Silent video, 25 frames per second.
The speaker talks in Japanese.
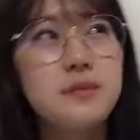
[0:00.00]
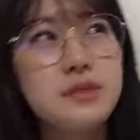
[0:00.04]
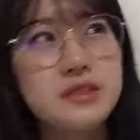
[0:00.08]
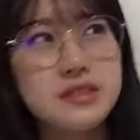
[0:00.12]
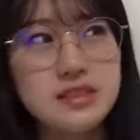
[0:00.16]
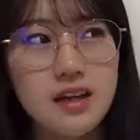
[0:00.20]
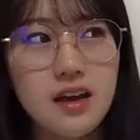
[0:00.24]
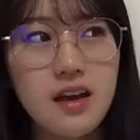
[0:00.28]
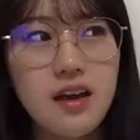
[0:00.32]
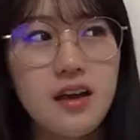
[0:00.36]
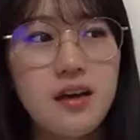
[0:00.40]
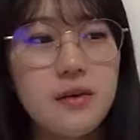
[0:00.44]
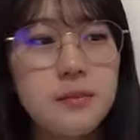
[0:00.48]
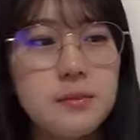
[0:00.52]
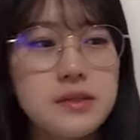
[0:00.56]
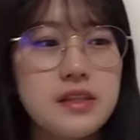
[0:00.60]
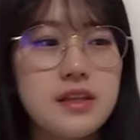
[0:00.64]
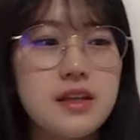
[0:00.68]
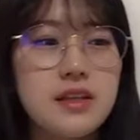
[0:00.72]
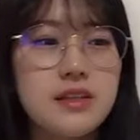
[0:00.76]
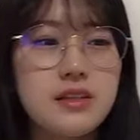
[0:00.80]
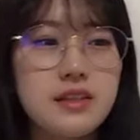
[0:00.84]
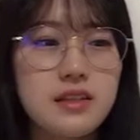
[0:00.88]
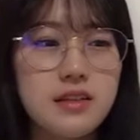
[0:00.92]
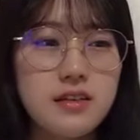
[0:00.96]
番で
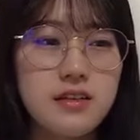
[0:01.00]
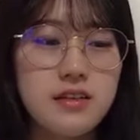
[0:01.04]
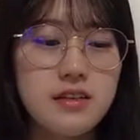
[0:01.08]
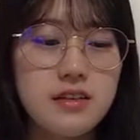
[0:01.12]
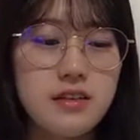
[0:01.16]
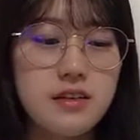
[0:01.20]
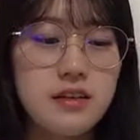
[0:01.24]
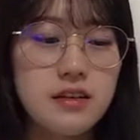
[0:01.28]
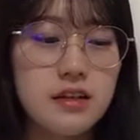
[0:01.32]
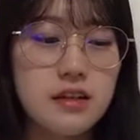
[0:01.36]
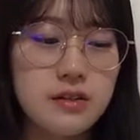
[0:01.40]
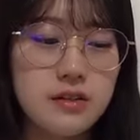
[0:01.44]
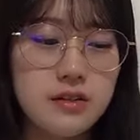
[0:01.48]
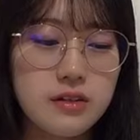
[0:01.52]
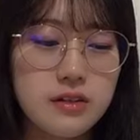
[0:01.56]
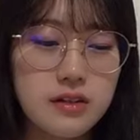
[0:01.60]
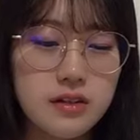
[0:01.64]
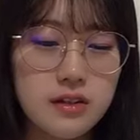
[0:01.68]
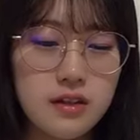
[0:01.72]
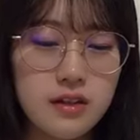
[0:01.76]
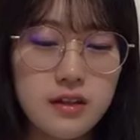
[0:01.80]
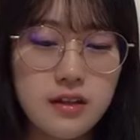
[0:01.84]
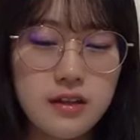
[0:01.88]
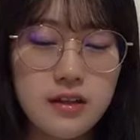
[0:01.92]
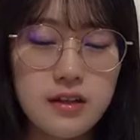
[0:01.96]
会ってますか?」みた
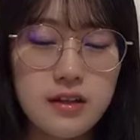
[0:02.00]
い